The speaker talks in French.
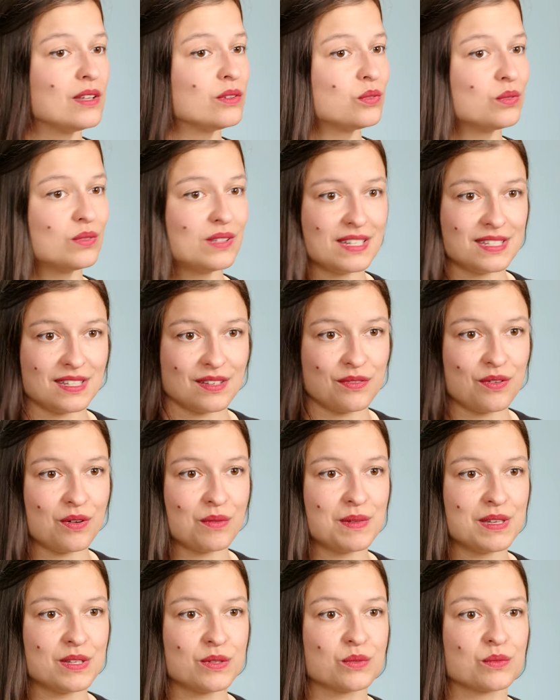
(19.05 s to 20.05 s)
toutes les
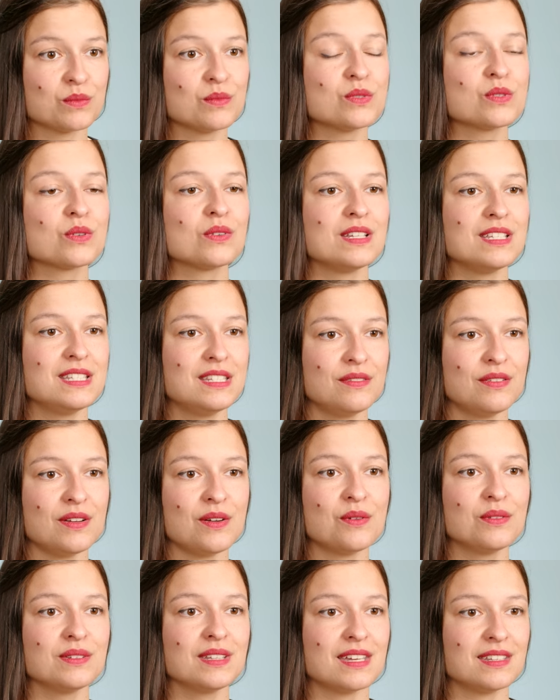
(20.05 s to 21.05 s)
informations sur les
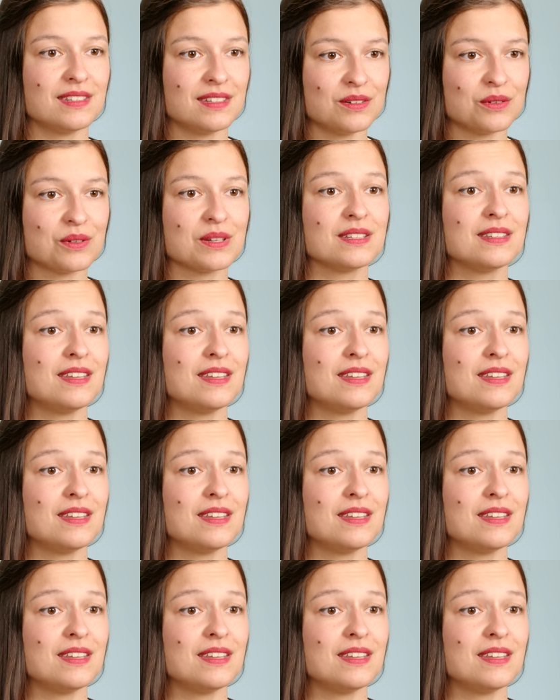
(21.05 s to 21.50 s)
différentes catégories